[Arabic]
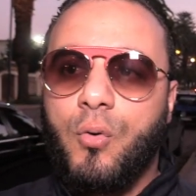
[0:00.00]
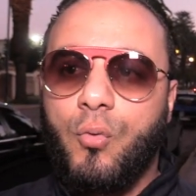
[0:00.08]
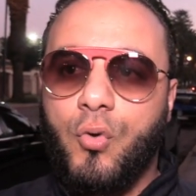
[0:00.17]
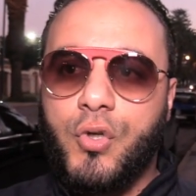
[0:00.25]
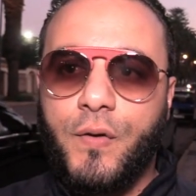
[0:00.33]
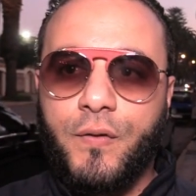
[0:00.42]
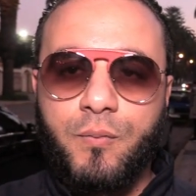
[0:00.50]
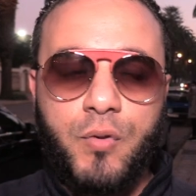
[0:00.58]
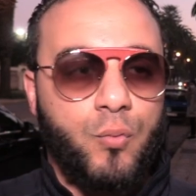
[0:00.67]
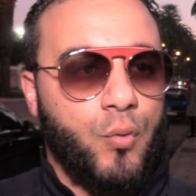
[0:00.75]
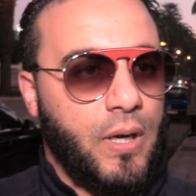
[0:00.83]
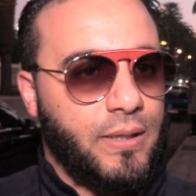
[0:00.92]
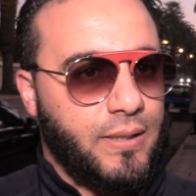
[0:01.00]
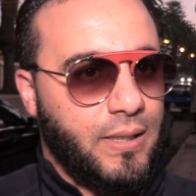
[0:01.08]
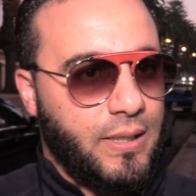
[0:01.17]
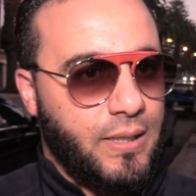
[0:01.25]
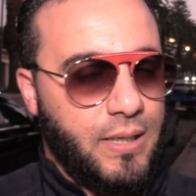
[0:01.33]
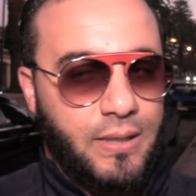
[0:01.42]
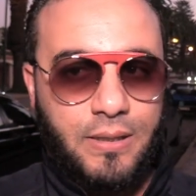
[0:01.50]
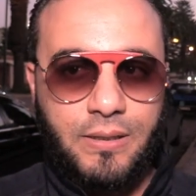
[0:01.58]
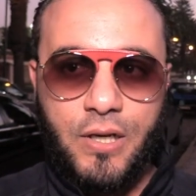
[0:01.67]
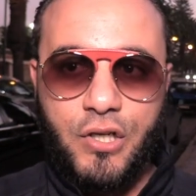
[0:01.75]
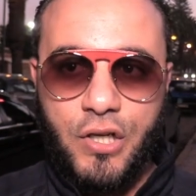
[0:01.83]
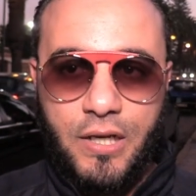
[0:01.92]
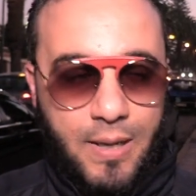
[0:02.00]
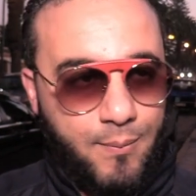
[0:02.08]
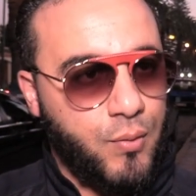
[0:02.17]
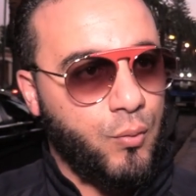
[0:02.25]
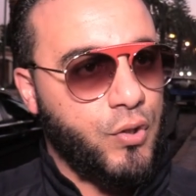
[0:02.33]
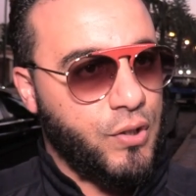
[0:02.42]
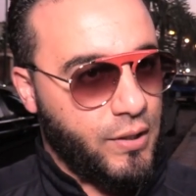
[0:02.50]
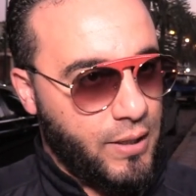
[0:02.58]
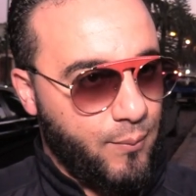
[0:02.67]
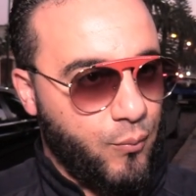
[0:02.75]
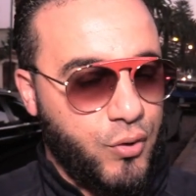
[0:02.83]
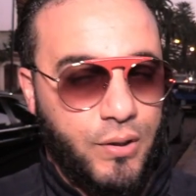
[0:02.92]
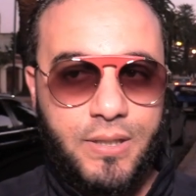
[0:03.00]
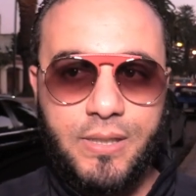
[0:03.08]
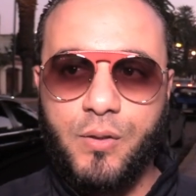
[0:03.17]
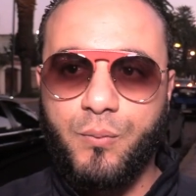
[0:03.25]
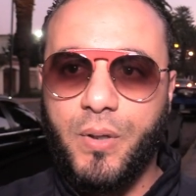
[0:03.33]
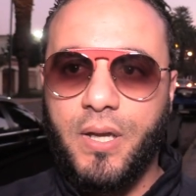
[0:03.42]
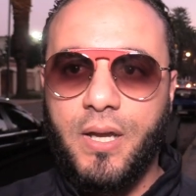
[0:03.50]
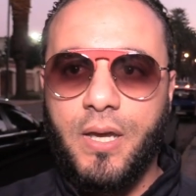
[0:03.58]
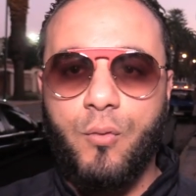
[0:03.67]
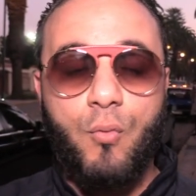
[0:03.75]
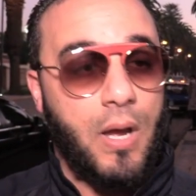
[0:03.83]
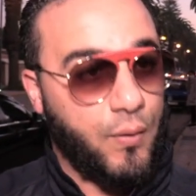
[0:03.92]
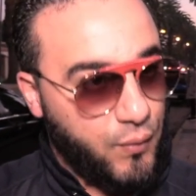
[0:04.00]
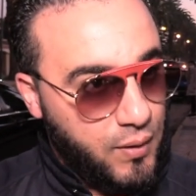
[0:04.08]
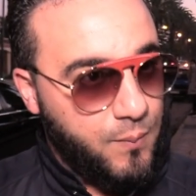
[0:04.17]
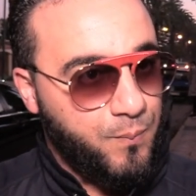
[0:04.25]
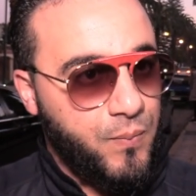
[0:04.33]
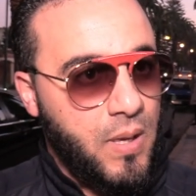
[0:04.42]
وشفت مجموعه ديال ديال رجال الامن ورجال الحموشه الله يجزيهم بخير واقفين